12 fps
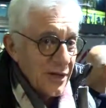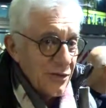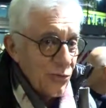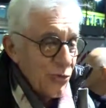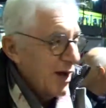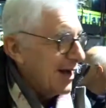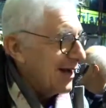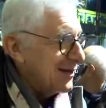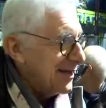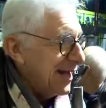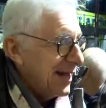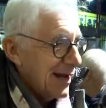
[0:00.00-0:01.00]
lunga
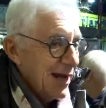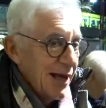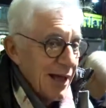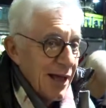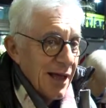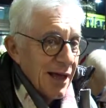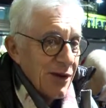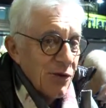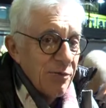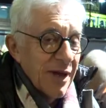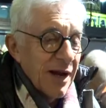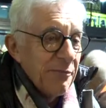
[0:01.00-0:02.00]
carriera
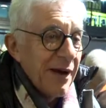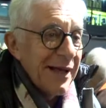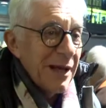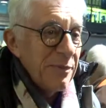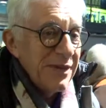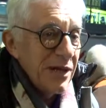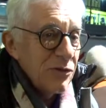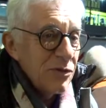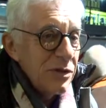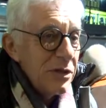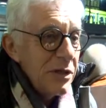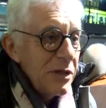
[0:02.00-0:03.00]
non mi era mai capitato
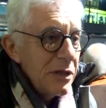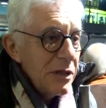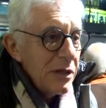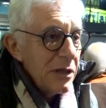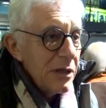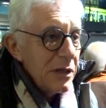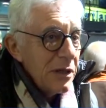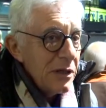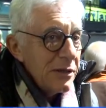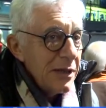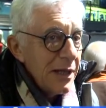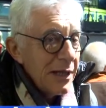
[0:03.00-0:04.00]
di,
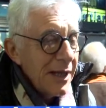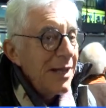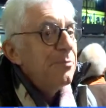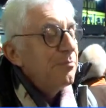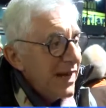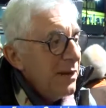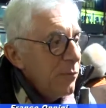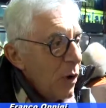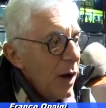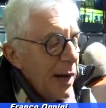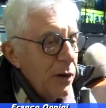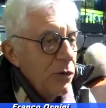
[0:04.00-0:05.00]
de, che il primo
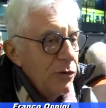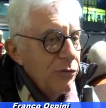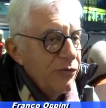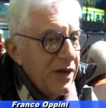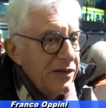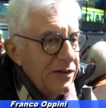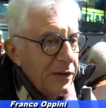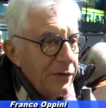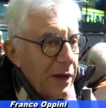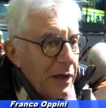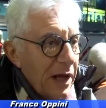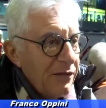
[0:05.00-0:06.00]
anno di un
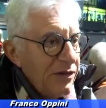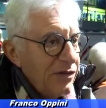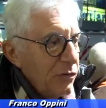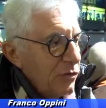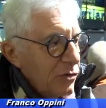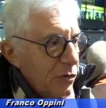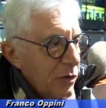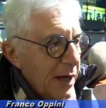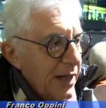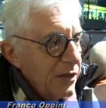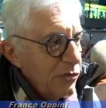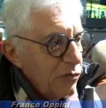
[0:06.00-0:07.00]
festival avesse questo
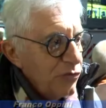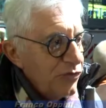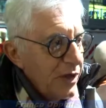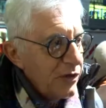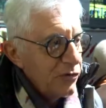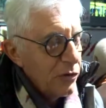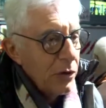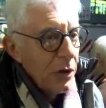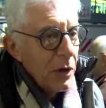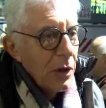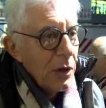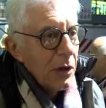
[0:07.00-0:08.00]
grande successo,
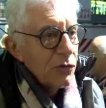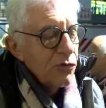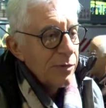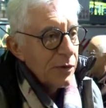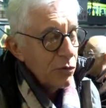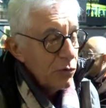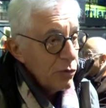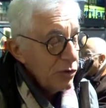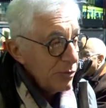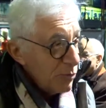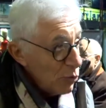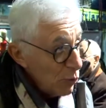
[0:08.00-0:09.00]
soprattutto
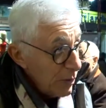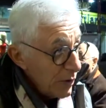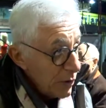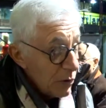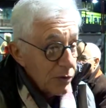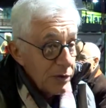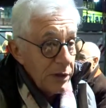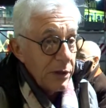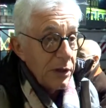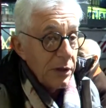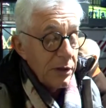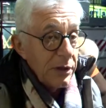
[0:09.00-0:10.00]
di pubblico,
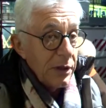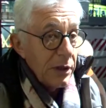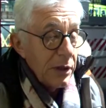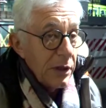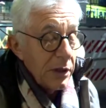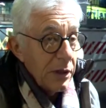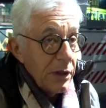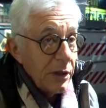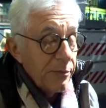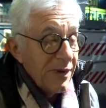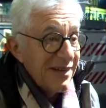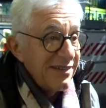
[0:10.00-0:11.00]
di,
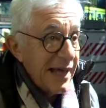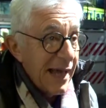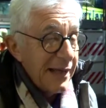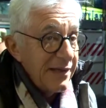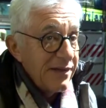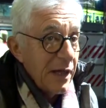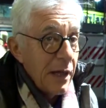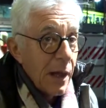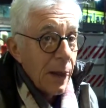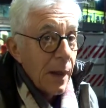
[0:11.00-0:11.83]
di presenze